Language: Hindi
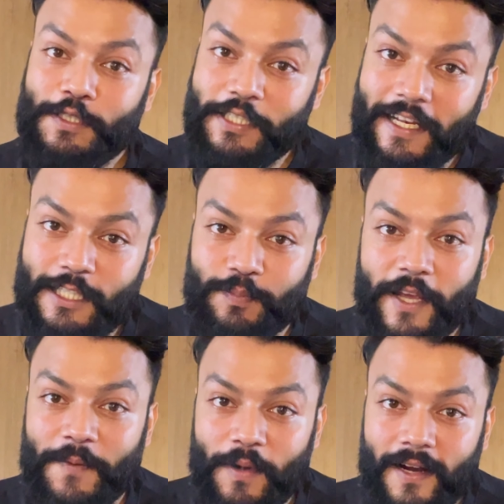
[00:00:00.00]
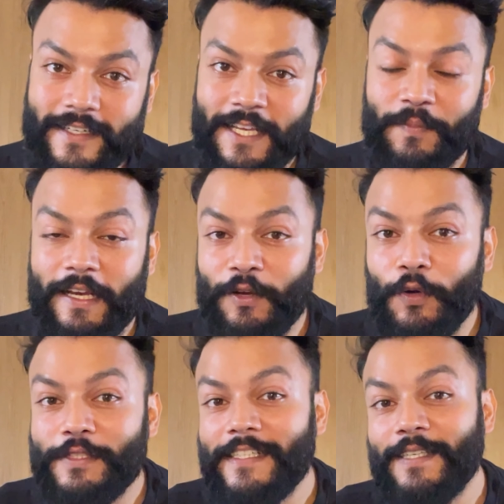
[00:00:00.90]
सेल्स में मार्केटिंग में
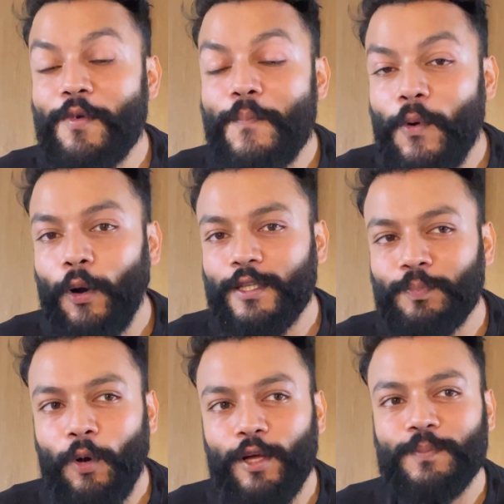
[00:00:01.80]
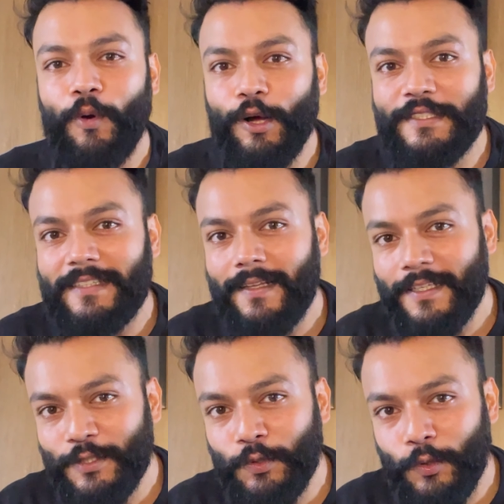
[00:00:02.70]
निगोशिएशन में बहुत बहुत बहुत ज्यादा
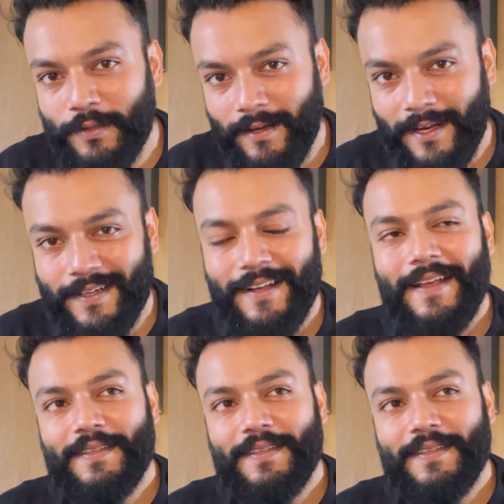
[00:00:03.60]
यूज होता है राइट